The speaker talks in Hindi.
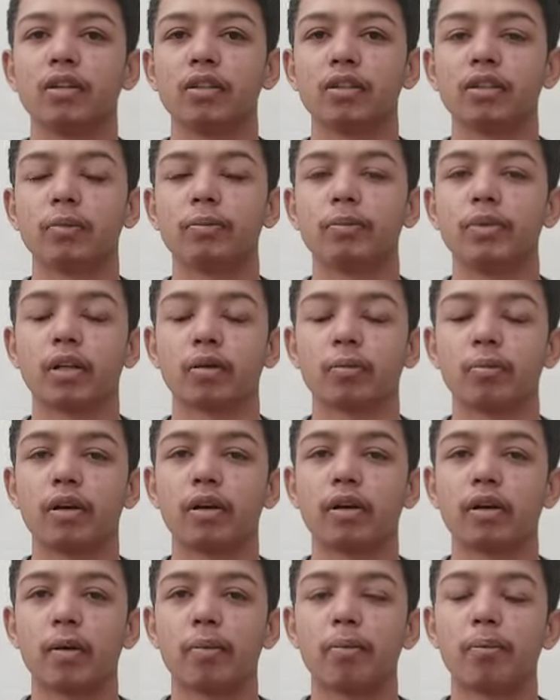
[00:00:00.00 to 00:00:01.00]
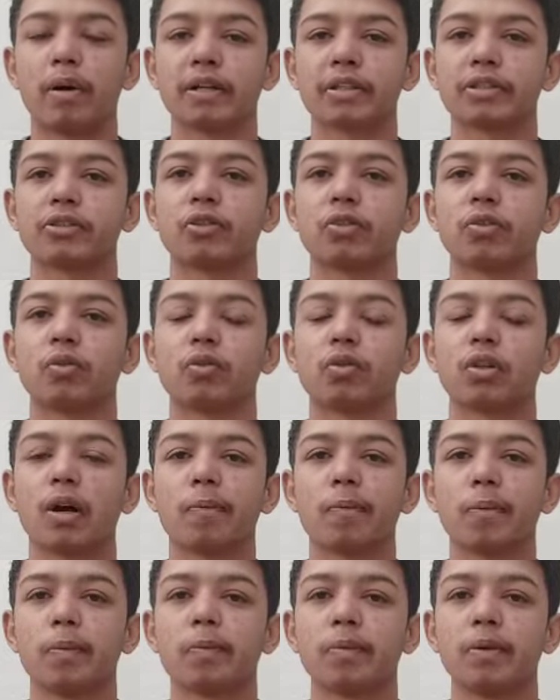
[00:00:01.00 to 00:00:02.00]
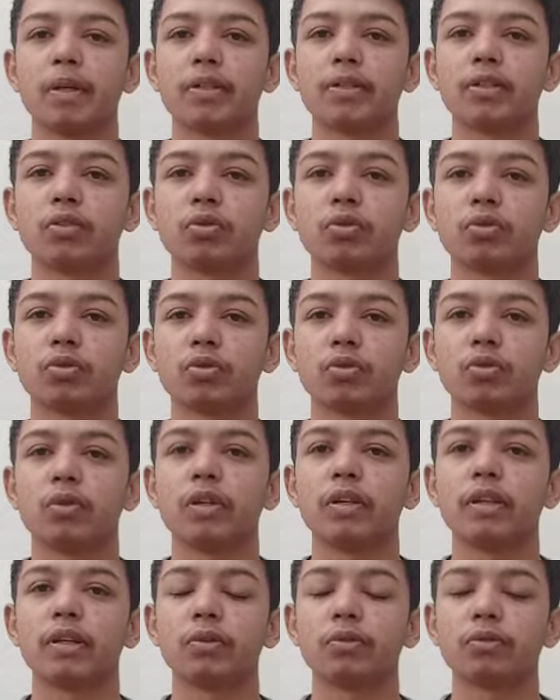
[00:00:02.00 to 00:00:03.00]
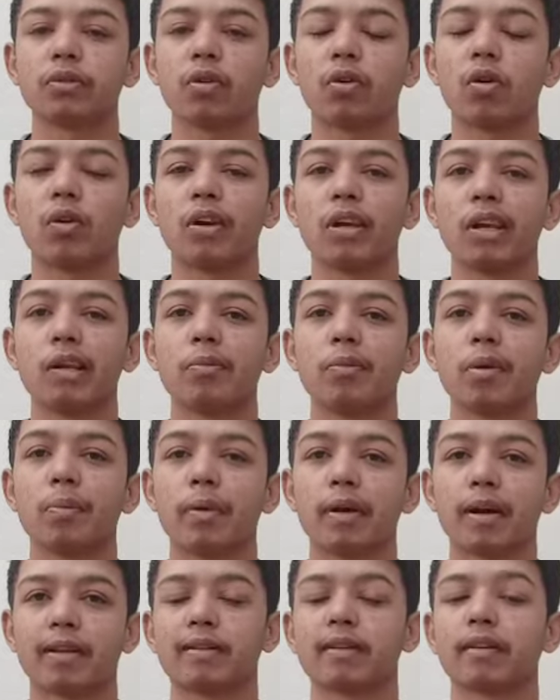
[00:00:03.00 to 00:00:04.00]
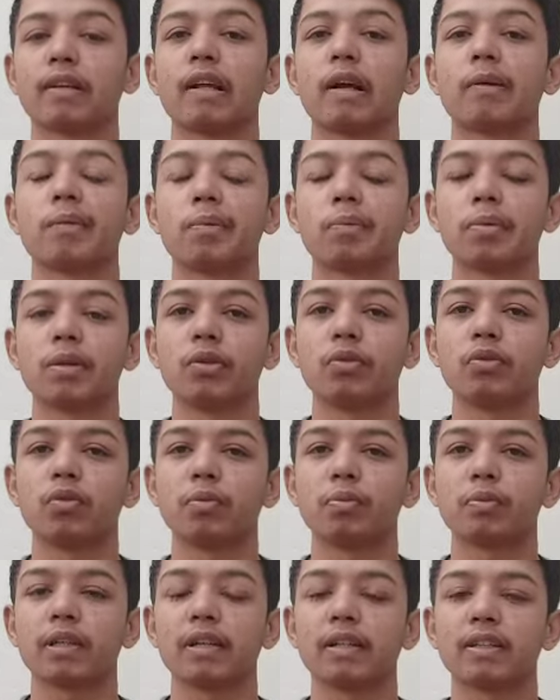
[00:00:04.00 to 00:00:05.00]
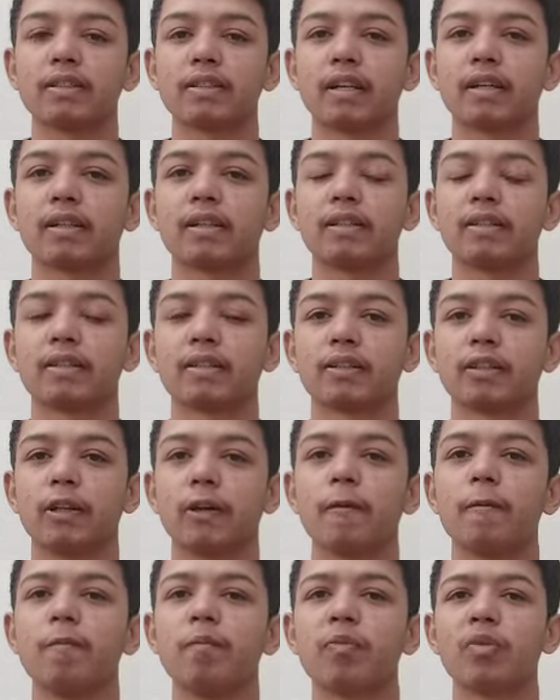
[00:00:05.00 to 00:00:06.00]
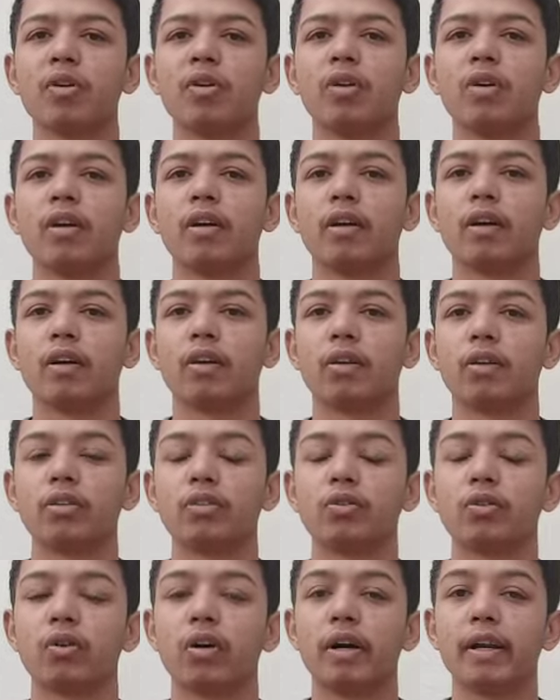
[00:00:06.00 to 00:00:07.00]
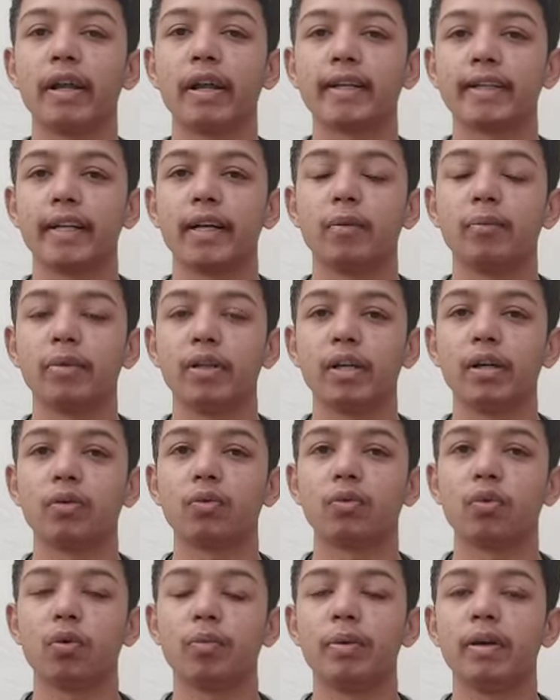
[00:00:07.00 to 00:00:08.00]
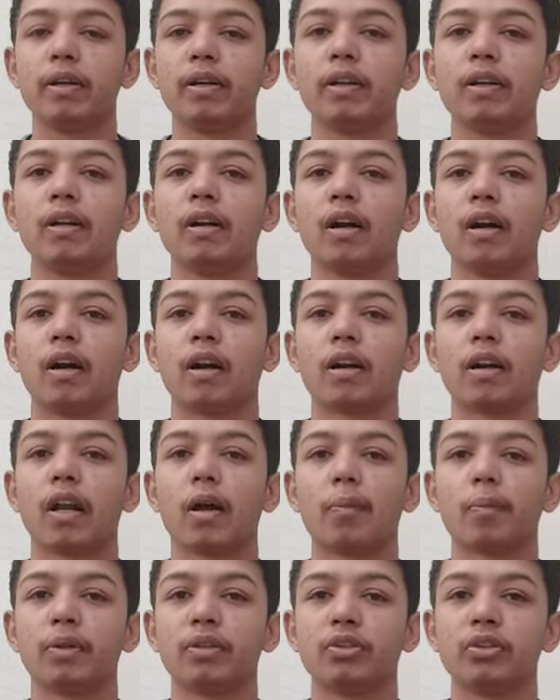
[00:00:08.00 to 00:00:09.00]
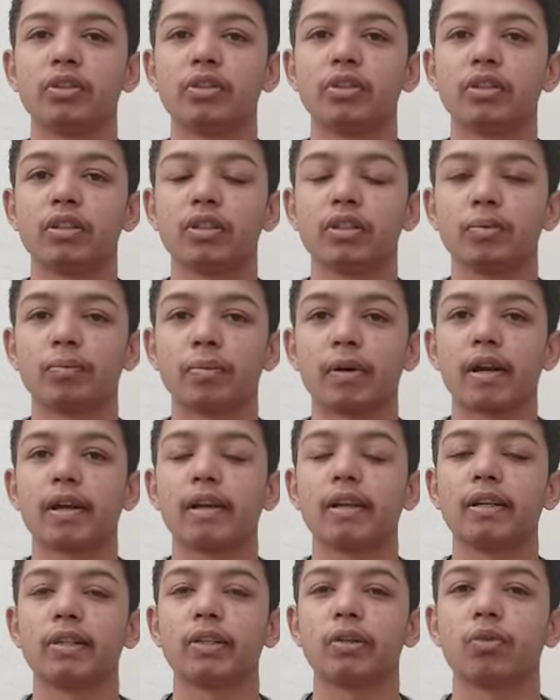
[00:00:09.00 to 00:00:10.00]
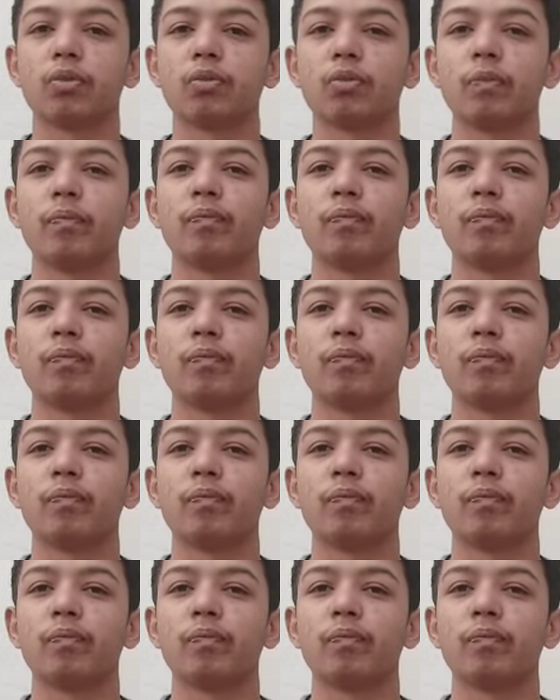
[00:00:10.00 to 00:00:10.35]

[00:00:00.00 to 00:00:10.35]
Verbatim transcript: सब्जेक्ट में अगर आप मास्टर हो तो आप अपने जो स्टूडेंट है उसे ऑनलाइन भी पढ़ सकते हैं आप अपना यूट्यूब चैनल स्टार्ट कर सकते हैं और जो अन है वो भी अगर आप अच्छे से पढ़ा लेते हो